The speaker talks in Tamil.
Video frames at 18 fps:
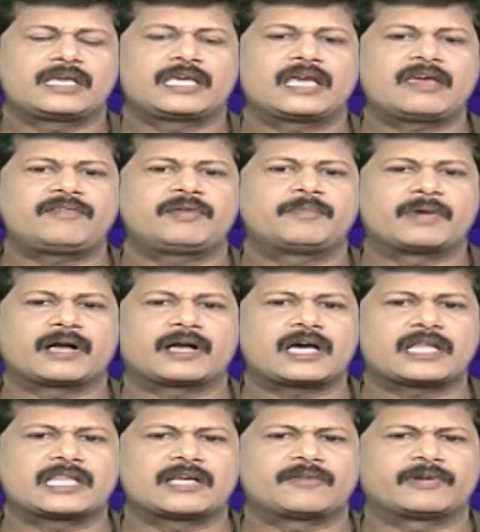கேவி
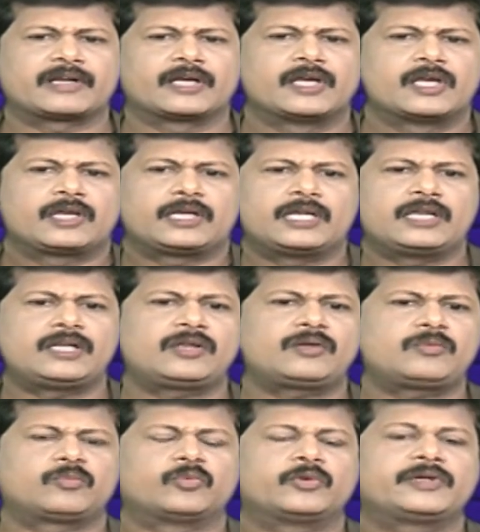மகாதேவனை
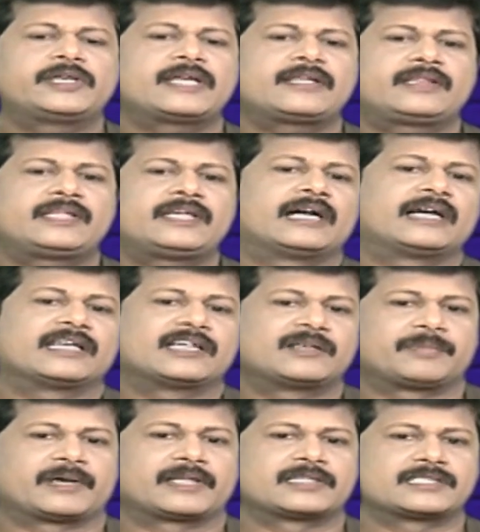இன்னும் உயர்த்தி
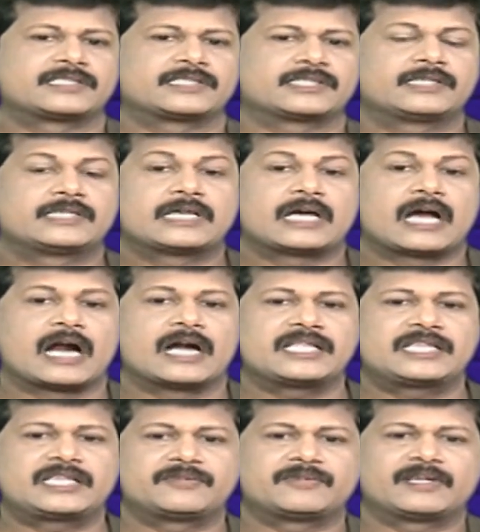அழகு பார்த்துச்சு
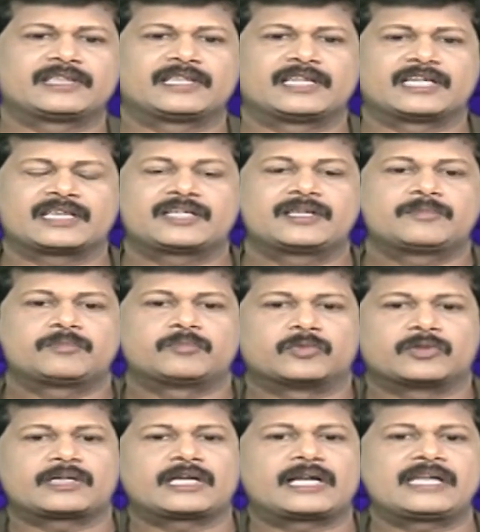அடுத்து வந்த
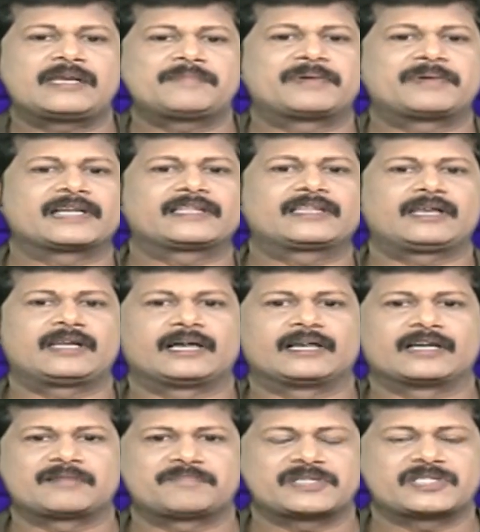முதலாளி படத்தில்
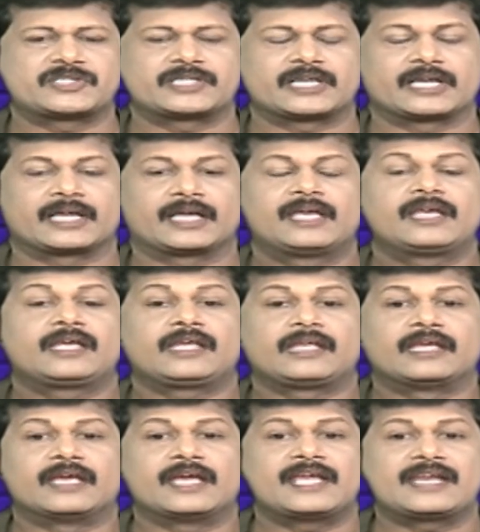இடம்பெற்ற
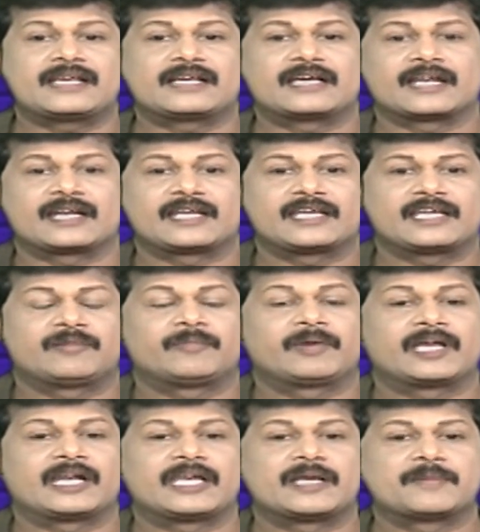ஏரிக்கரையின்
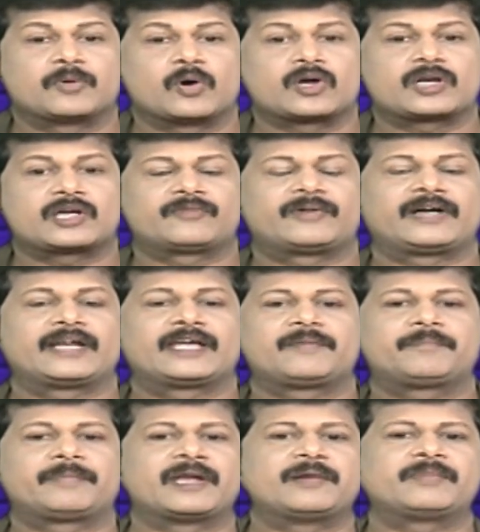மேலே போறவளே
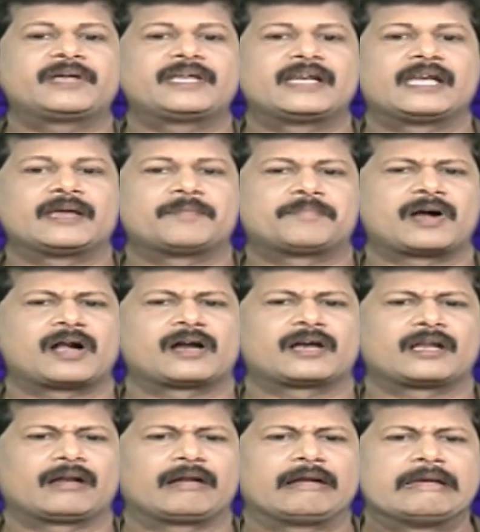பெண்மையிலே
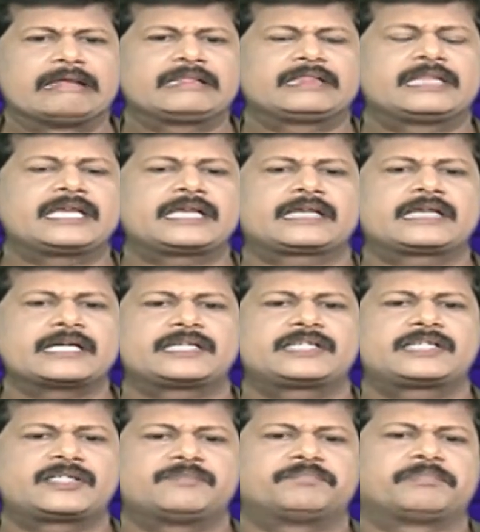பாடல்
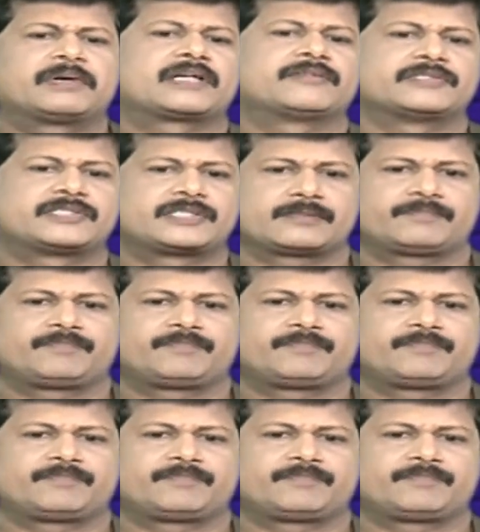திக்கெட்டும் பரவுச்சு